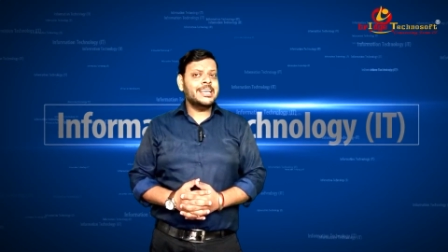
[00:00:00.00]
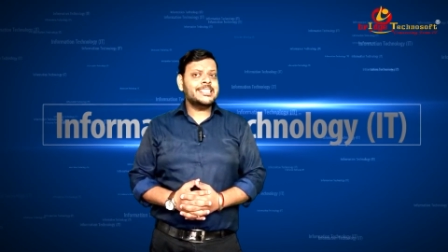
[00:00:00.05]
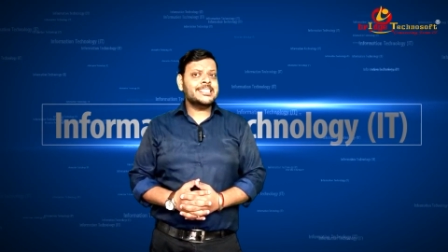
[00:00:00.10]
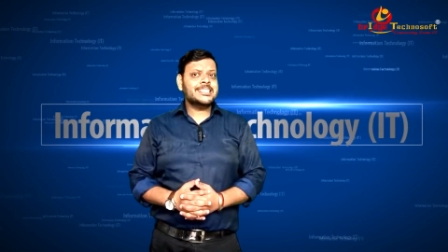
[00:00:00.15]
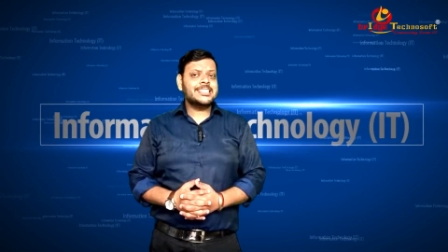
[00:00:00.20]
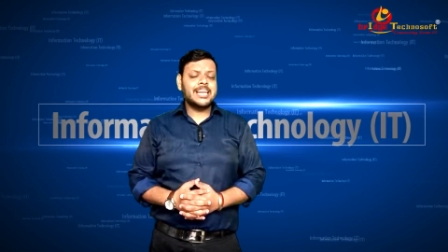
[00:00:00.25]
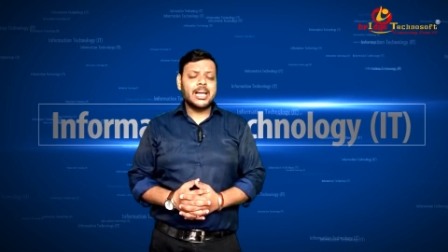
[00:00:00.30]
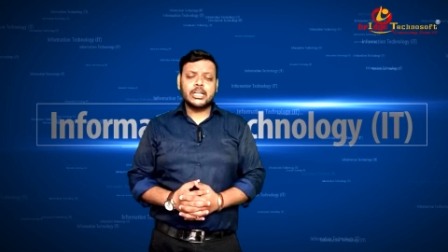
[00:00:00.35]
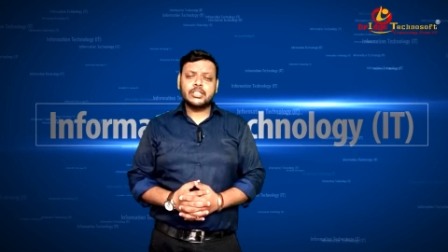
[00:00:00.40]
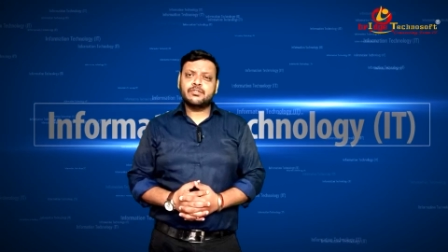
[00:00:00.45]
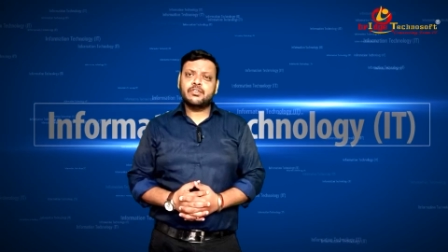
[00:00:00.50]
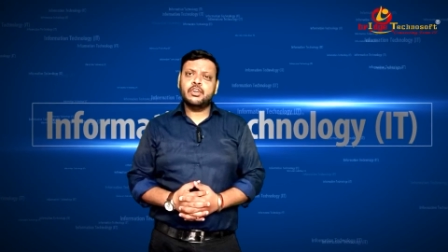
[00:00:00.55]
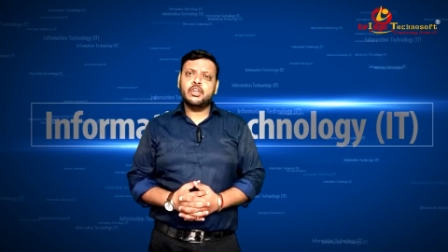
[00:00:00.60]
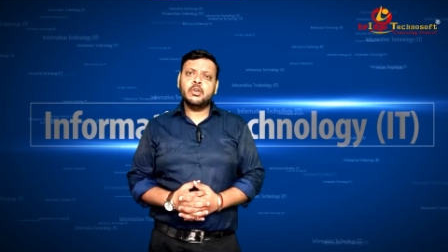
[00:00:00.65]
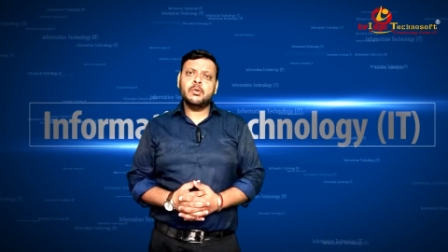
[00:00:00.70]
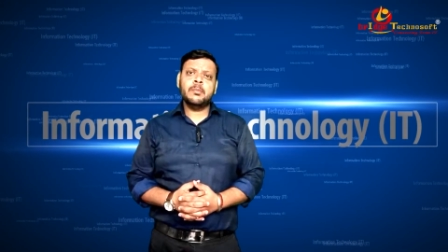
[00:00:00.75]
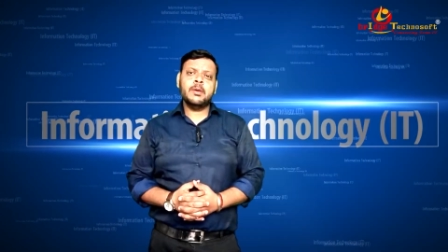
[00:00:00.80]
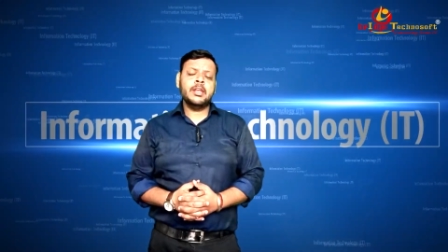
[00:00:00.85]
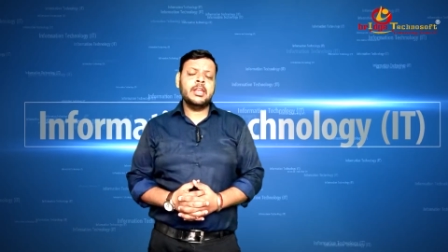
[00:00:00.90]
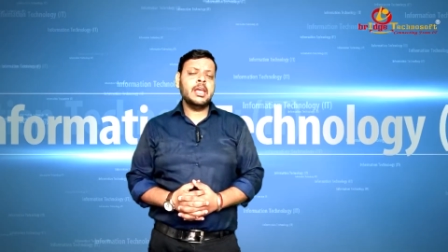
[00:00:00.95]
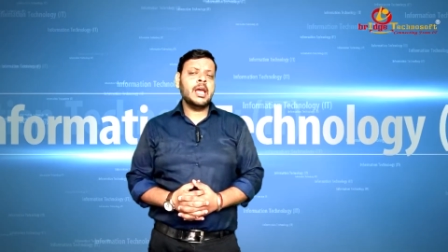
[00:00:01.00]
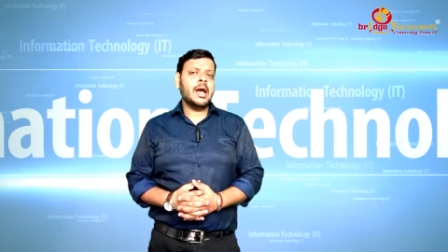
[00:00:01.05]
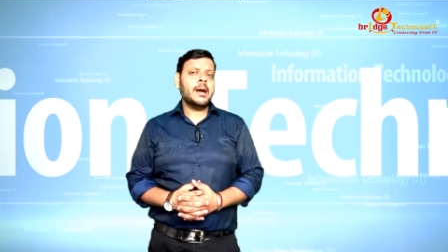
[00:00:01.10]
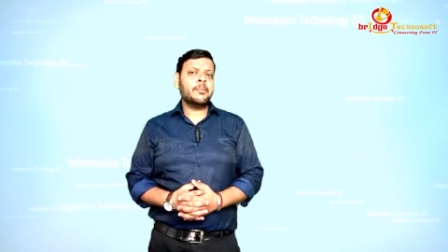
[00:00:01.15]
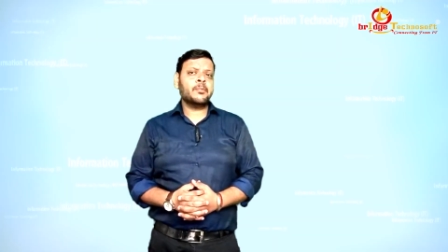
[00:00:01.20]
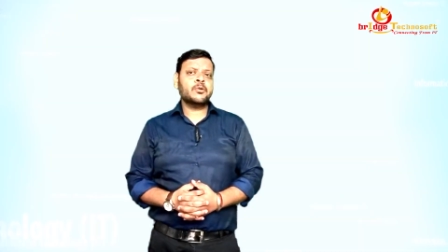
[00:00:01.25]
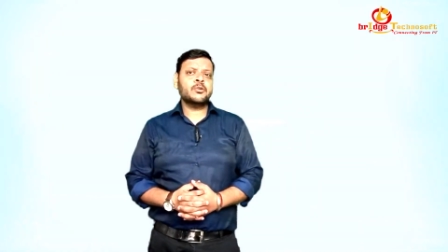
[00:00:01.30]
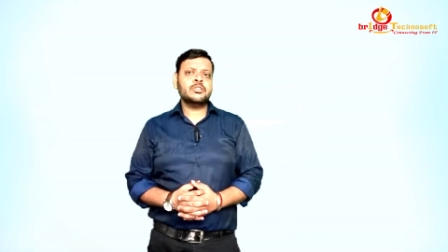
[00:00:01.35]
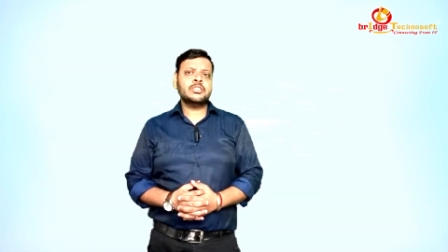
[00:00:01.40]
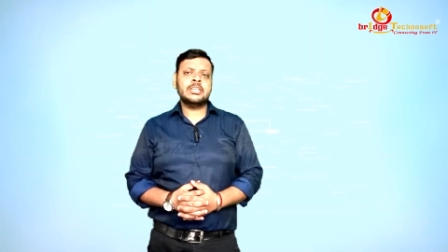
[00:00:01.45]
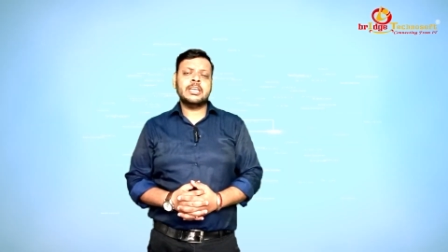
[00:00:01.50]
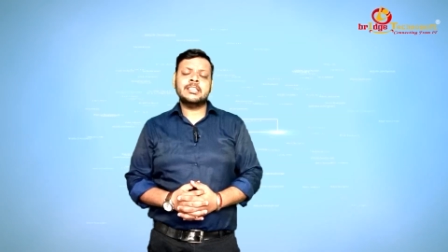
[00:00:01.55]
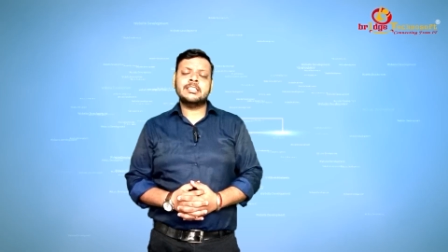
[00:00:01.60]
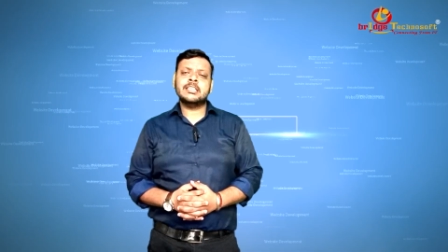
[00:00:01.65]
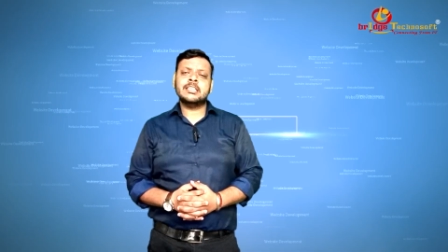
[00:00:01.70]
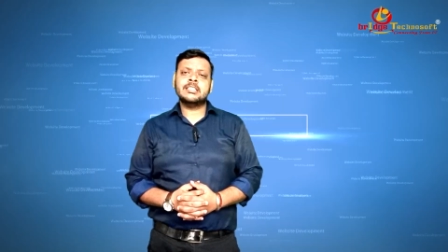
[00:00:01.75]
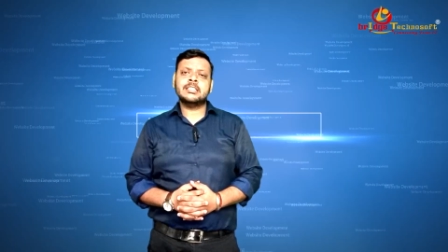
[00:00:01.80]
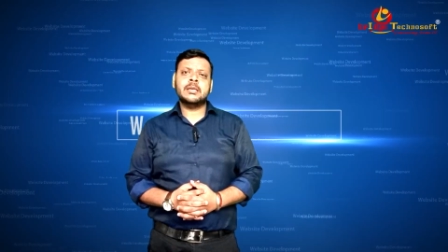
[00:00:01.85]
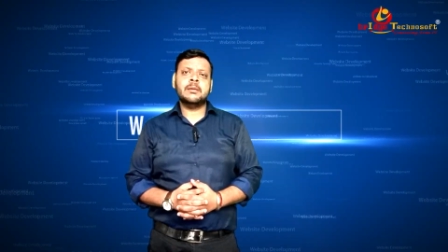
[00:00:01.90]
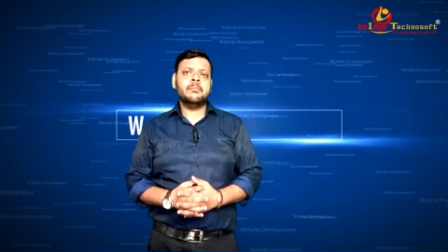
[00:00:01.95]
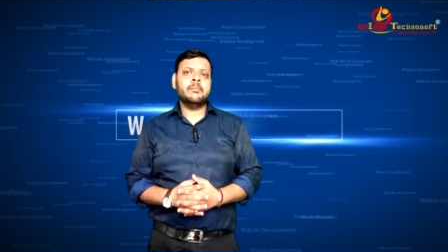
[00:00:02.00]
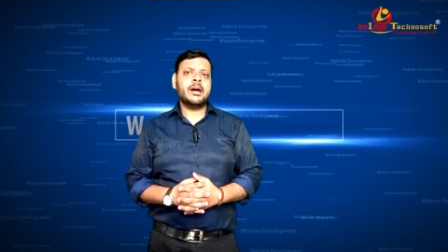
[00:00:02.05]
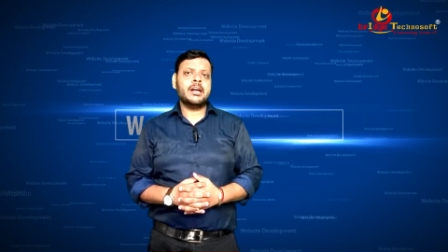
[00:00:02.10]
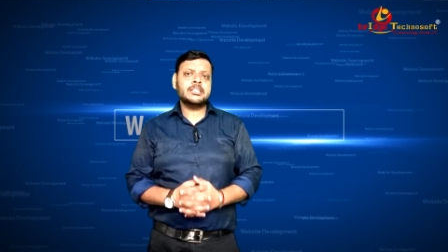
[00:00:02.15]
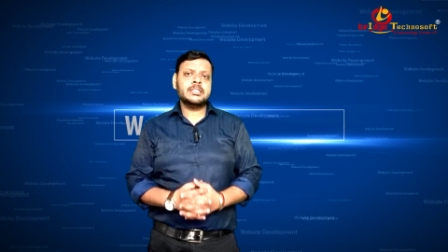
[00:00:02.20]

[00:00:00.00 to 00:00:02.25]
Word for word: गाइस लास्ट वीडियो में मैंने आपको सेसेस की